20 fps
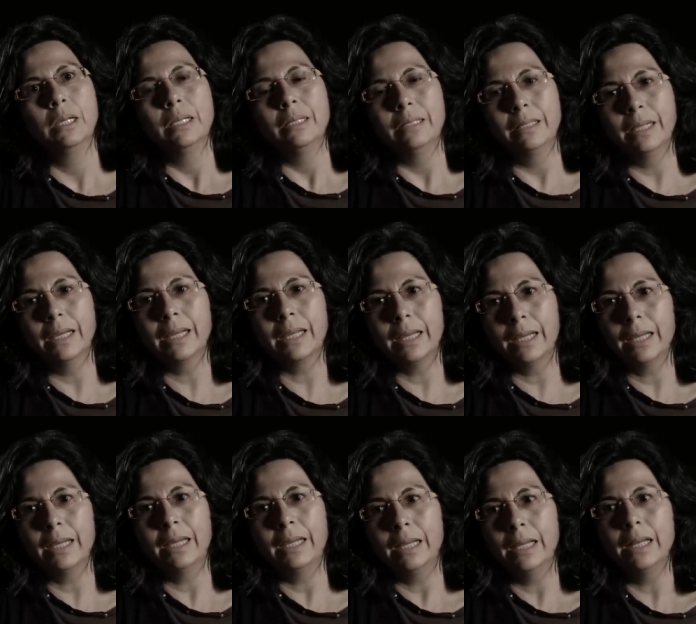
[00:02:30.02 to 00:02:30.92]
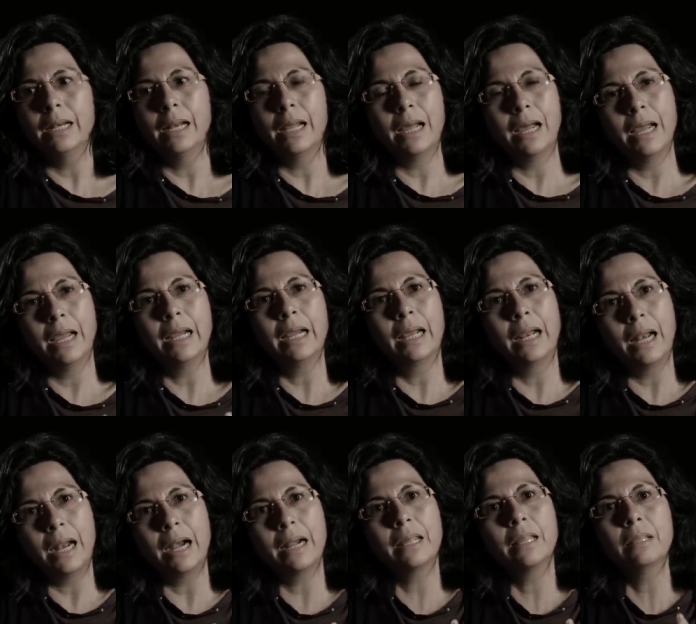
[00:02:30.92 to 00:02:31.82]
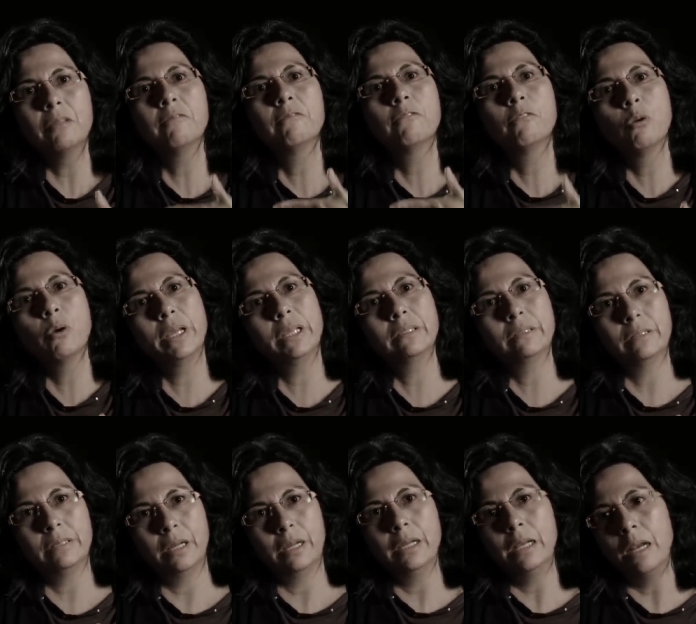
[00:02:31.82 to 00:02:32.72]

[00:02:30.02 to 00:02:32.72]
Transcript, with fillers: de que en, la, en el área de influencia,